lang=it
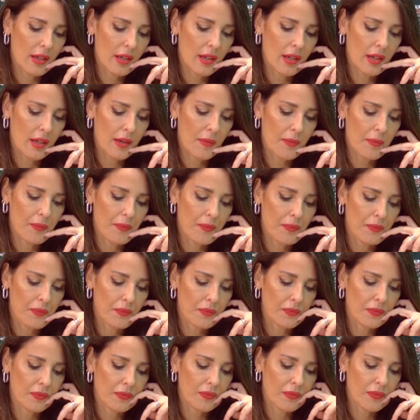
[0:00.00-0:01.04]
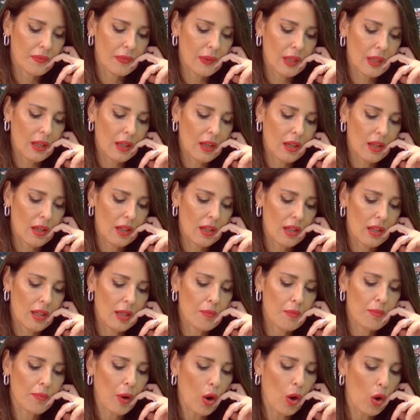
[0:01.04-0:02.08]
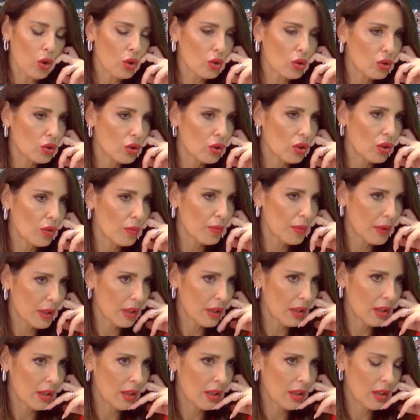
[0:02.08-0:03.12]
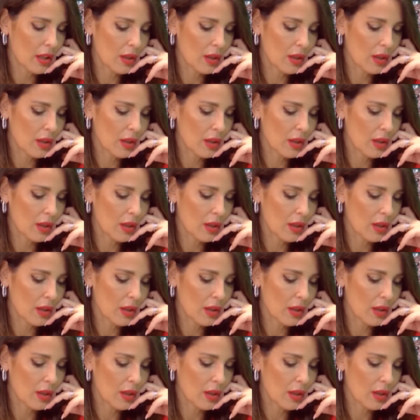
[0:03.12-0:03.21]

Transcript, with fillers: ehm, L'importo per eh,